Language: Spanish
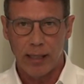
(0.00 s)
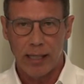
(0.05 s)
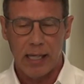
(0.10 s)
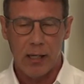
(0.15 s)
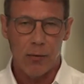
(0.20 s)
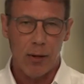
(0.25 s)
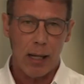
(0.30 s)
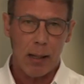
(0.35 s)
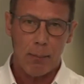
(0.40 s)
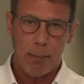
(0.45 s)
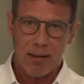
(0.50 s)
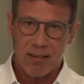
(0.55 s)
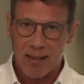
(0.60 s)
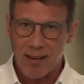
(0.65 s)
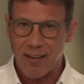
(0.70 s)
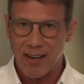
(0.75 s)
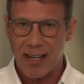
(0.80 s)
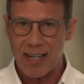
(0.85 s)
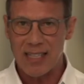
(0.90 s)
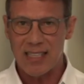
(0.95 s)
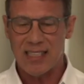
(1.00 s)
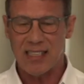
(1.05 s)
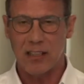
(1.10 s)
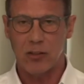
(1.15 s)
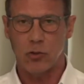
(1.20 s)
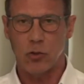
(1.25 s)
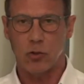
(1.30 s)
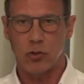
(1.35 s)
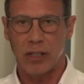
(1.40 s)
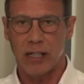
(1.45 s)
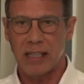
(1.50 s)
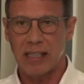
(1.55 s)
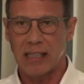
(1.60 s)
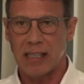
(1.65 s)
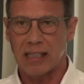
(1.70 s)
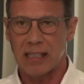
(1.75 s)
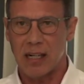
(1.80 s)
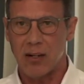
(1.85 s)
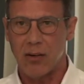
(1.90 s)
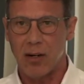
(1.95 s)
Y van a expresar que hay
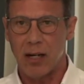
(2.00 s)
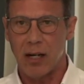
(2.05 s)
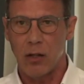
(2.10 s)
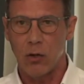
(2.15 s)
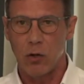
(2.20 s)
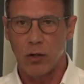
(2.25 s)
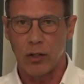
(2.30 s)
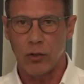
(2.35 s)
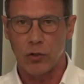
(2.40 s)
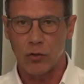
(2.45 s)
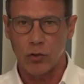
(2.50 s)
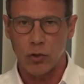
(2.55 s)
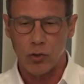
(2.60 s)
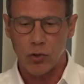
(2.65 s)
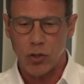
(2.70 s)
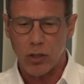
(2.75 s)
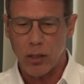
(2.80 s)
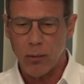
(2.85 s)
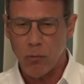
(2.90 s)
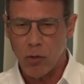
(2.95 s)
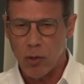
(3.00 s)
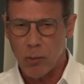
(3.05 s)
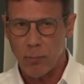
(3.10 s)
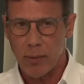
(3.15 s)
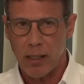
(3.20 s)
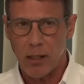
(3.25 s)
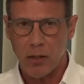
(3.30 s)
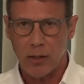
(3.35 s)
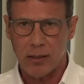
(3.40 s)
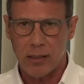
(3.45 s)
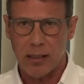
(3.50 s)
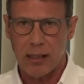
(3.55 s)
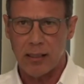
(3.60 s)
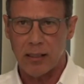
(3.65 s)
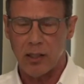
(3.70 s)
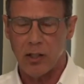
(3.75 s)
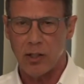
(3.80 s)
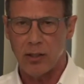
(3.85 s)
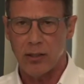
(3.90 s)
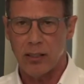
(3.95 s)
130 trabajadores. Nosotros le hemos enviado este
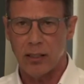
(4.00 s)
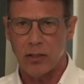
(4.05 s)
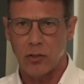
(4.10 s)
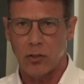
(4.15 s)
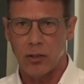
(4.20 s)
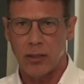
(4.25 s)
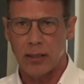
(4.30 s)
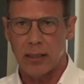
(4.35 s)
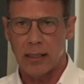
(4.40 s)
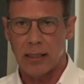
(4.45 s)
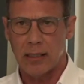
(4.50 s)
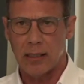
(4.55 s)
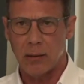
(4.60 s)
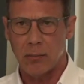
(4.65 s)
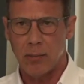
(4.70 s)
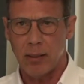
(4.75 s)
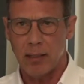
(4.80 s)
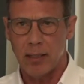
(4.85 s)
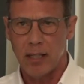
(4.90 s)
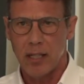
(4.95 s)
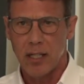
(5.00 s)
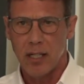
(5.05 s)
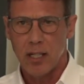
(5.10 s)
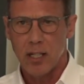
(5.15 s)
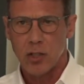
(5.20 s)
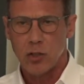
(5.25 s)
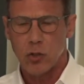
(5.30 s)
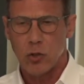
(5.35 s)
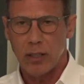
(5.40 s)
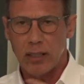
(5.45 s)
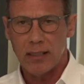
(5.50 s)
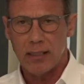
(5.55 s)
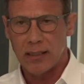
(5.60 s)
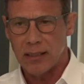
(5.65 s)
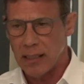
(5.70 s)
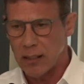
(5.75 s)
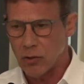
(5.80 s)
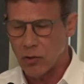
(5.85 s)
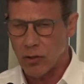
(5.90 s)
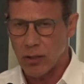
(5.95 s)
listado al director general también
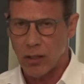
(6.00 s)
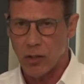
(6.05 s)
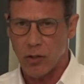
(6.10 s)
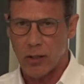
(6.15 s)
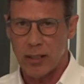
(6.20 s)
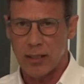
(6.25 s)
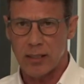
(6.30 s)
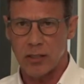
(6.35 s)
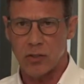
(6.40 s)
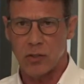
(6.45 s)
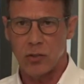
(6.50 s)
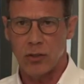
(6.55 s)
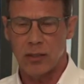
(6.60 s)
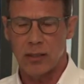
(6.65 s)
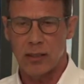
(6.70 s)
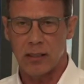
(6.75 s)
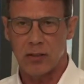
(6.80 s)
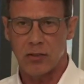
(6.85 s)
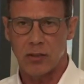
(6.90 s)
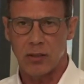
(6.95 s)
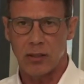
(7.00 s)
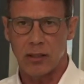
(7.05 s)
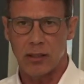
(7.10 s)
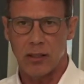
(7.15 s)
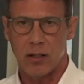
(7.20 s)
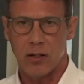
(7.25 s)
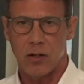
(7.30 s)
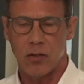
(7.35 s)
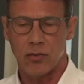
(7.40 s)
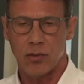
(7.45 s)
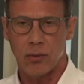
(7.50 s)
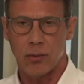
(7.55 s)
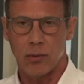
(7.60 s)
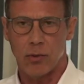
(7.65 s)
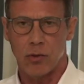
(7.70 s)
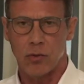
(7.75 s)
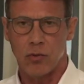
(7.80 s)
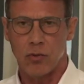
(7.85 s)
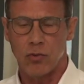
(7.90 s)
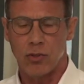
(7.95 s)
solicitando que la Organización Internacional de Trabajo se
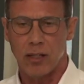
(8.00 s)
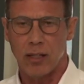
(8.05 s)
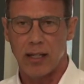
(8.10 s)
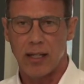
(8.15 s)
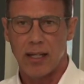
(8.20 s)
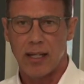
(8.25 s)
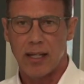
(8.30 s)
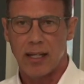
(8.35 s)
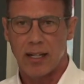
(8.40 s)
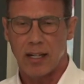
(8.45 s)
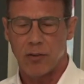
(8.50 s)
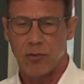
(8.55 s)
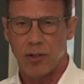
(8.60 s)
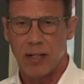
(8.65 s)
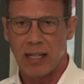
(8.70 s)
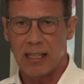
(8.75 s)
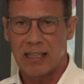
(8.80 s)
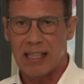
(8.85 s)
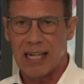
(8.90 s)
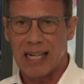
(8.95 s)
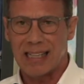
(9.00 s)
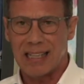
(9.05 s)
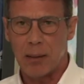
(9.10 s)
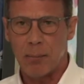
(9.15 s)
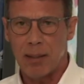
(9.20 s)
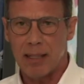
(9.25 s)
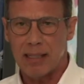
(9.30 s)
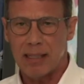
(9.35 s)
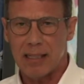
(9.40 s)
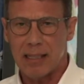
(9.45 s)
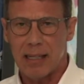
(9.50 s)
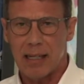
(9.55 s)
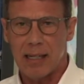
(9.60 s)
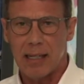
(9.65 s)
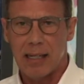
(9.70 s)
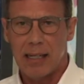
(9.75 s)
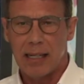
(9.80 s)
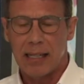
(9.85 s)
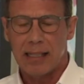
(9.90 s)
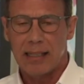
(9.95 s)
pronuncie referente a la temática
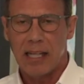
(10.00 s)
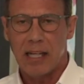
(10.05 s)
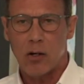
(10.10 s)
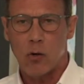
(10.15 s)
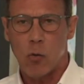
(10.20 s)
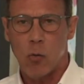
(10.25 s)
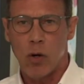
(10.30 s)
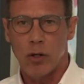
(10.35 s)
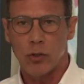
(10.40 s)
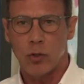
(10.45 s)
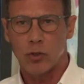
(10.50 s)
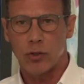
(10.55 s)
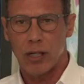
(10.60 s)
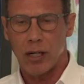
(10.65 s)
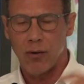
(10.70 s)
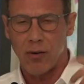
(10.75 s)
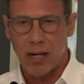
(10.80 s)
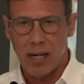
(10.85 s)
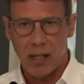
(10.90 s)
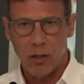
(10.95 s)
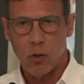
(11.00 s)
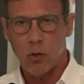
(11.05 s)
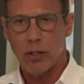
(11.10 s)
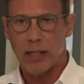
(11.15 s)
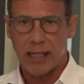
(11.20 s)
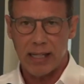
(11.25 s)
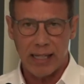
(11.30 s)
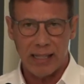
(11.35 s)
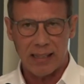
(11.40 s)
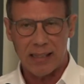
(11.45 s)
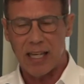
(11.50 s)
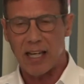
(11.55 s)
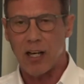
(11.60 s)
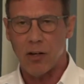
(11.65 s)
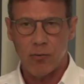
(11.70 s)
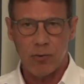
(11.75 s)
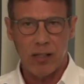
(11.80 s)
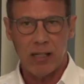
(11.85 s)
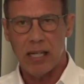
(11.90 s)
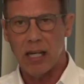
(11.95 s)
de cuando trabajadores que están
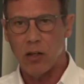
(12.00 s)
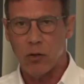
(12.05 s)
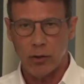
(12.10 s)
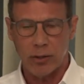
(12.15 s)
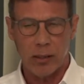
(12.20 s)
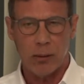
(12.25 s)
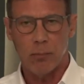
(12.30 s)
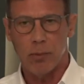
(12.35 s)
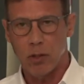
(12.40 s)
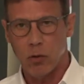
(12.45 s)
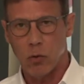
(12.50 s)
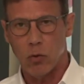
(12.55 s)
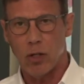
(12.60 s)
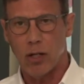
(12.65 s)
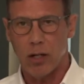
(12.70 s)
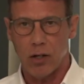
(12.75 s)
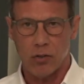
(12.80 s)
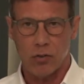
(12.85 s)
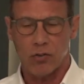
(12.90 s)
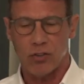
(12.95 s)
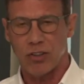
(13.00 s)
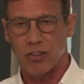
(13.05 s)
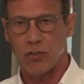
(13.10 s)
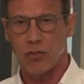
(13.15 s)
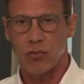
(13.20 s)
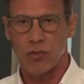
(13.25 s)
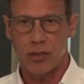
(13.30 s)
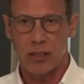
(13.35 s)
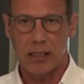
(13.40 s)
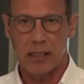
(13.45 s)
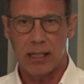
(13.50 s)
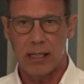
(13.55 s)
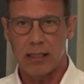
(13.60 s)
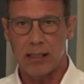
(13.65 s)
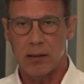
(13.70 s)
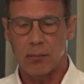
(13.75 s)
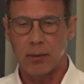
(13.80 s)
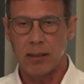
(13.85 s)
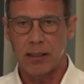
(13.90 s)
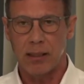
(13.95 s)
afiliados, están vinculados a la Asociación Sindical
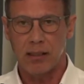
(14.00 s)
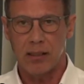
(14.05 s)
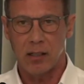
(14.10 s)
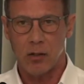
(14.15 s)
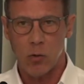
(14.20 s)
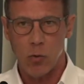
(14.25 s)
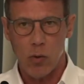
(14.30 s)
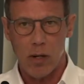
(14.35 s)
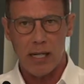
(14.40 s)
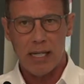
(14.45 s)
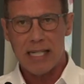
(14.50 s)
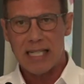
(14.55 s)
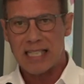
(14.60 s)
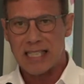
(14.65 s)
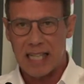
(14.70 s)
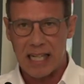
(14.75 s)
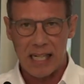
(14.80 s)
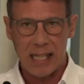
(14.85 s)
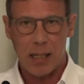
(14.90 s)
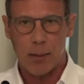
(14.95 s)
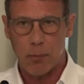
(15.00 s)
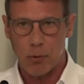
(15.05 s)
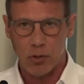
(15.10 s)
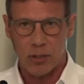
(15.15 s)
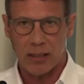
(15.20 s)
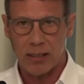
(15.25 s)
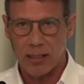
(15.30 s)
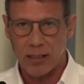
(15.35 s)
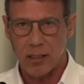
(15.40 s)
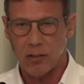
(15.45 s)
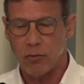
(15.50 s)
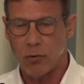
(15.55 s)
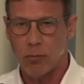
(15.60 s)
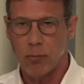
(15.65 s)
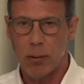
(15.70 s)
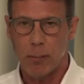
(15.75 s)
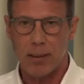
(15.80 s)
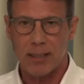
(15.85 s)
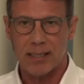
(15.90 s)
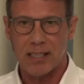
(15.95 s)
Independiente de Cuba, salen a protestar de
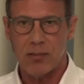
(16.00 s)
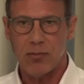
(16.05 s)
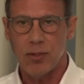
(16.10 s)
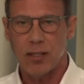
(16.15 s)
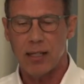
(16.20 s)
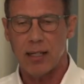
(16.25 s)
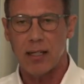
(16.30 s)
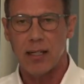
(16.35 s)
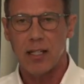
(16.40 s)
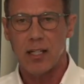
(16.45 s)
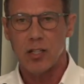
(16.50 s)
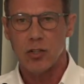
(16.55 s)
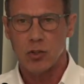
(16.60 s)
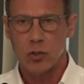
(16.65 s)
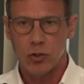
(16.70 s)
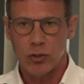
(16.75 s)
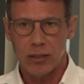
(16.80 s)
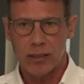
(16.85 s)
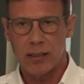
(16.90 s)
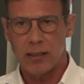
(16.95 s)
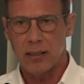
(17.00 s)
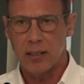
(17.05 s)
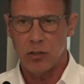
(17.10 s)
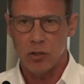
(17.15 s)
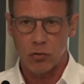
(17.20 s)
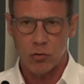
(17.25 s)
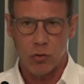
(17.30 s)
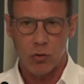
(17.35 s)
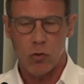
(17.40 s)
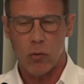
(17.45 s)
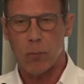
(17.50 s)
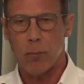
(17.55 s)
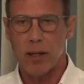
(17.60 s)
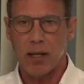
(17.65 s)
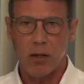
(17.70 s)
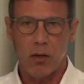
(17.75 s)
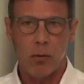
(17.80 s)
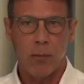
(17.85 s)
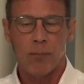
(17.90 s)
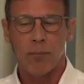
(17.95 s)
forma pacífica, son detenidos, son
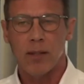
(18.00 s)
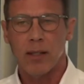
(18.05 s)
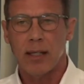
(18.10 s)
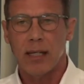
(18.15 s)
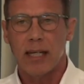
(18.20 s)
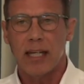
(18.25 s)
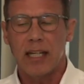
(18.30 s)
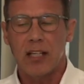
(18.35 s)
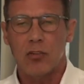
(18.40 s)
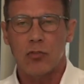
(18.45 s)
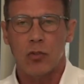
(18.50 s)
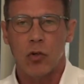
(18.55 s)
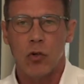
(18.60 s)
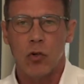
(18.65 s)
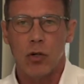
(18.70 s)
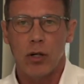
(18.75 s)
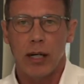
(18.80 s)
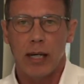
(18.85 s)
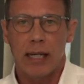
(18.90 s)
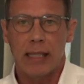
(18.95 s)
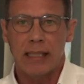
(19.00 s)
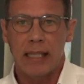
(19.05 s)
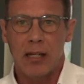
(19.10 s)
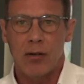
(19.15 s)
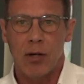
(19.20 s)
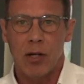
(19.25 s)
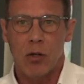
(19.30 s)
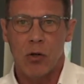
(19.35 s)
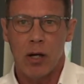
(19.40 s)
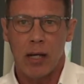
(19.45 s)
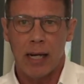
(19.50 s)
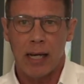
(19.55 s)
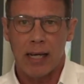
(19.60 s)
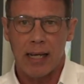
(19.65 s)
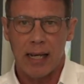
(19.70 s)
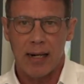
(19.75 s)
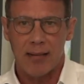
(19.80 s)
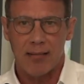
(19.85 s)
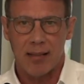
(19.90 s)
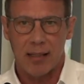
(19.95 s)
golpeados y son llevados a las
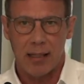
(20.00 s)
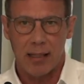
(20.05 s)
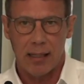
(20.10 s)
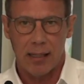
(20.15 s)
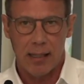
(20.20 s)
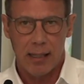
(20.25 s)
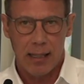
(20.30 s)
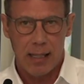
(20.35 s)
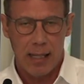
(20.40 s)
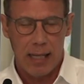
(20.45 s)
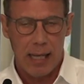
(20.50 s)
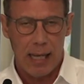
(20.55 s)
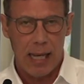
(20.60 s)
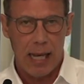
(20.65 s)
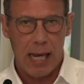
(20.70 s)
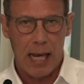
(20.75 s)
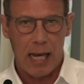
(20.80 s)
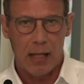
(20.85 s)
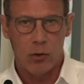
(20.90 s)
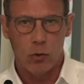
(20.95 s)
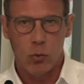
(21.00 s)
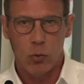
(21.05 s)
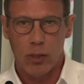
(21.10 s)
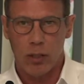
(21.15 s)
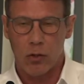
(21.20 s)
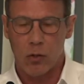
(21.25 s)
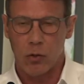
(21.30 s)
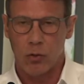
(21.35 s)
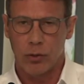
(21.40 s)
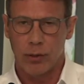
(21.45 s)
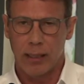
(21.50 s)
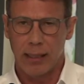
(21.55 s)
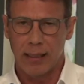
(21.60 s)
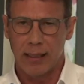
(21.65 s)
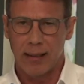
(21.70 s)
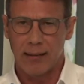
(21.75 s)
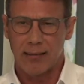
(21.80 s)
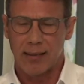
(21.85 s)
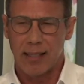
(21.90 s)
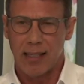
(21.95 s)
cárceles a duras
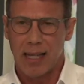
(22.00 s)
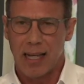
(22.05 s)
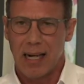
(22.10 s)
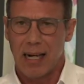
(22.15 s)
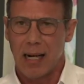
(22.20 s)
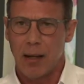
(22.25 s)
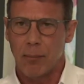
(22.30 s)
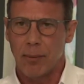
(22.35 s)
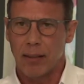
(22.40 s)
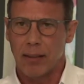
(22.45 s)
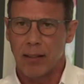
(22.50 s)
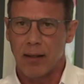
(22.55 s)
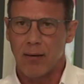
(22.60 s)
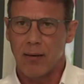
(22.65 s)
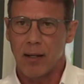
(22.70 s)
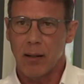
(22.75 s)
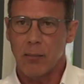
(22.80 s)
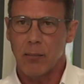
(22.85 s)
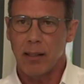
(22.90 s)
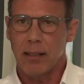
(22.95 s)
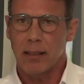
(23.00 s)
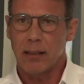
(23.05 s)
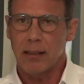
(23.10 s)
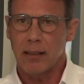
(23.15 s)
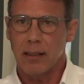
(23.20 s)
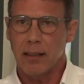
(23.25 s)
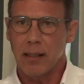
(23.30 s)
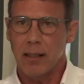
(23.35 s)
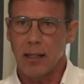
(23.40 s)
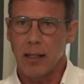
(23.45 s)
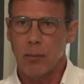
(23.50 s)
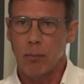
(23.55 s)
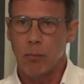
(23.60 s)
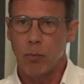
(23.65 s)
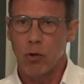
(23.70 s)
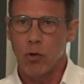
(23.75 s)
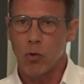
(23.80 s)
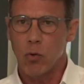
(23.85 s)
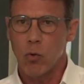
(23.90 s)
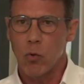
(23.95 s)
condenas. Lamentablemente el
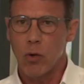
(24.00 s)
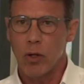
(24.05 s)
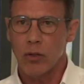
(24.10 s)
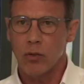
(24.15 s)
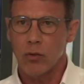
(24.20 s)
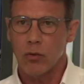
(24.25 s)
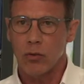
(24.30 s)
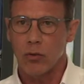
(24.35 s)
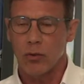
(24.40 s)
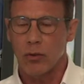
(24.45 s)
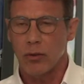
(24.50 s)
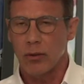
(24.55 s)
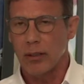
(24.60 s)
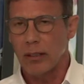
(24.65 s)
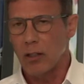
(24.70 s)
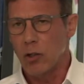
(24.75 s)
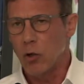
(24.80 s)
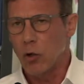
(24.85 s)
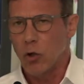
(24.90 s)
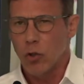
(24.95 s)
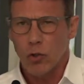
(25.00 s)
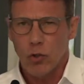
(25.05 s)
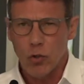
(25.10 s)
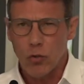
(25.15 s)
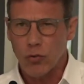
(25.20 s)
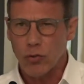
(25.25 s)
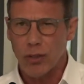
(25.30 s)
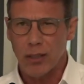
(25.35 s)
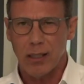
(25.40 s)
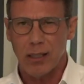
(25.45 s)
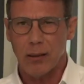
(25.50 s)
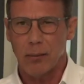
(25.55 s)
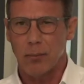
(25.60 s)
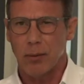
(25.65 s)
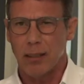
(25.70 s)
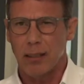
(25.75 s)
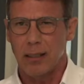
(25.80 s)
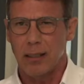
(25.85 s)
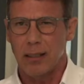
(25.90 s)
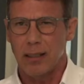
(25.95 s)
pueblo cubano lo conoce
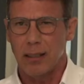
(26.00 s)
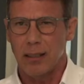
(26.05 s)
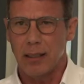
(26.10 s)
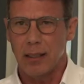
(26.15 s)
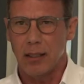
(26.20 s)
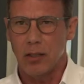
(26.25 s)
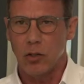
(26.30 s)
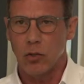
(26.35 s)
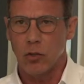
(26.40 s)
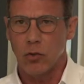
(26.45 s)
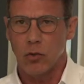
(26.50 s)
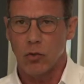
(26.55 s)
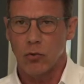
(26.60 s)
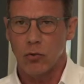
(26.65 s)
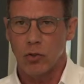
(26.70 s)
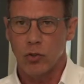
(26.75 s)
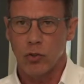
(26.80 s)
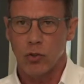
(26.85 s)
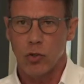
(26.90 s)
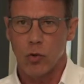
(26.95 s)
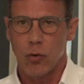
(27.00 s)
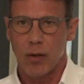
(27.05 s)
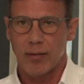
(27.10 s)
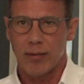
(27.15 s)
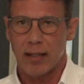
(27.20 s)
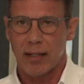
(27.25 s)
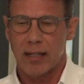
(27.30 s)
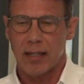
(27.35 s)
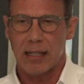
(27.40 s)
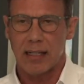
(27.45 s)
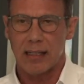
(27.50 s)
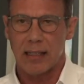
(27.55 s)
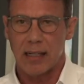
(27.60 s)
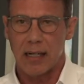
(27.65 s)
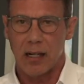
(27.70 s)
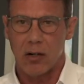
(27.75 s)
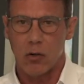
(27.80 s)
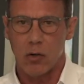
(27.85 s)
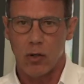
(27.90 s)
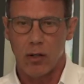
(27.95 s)
y, yo lo único que lo voy a hacer es
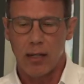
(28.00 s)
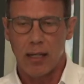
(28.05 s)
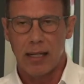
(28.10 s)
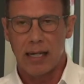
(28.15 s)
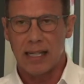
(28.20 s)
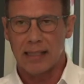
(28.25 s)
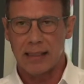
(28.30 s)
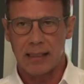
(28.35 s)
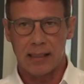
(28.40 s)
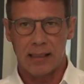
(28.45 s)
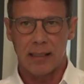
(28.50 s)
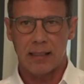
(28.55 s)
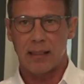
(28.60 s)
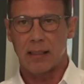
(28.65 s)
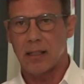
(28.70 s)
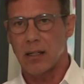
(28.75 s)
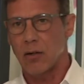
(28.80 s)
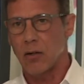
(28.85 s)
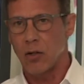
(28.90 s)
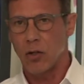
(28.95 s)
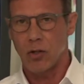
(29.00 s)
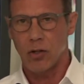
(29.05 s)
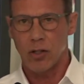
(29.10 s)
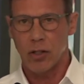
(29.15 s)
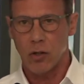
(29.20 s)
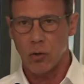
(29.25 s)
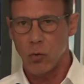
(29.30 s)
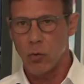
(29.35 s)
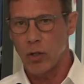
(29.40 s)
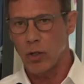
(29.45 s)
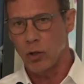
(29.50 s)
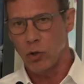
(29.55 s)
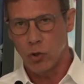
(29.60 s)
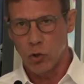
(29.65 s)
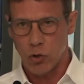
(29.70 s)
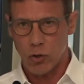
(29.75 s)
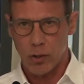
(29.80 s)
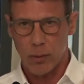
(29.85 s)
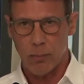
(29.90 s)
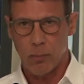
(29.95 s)
reiterarlo. La Central de Trabajadores de Cuba
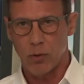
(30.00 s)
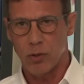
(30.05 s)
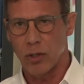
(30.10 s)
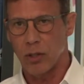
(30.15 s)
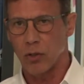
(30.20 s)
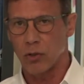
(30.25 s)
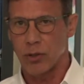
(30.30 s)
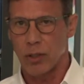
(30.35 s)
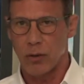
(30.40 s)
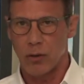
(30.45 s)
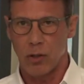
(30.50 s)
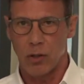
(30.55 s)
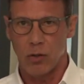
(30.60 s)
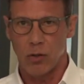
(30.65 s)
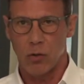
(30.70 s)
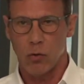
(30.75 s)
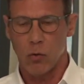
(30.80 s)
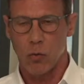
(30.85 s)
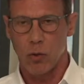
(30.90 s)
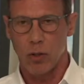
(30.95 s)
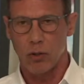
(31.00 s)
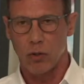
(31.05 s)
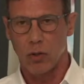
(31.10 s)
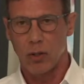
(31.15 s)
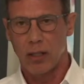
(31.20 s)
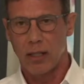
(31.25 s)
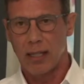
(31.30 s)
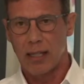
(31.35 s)
no responde a los trabajadores cubanos.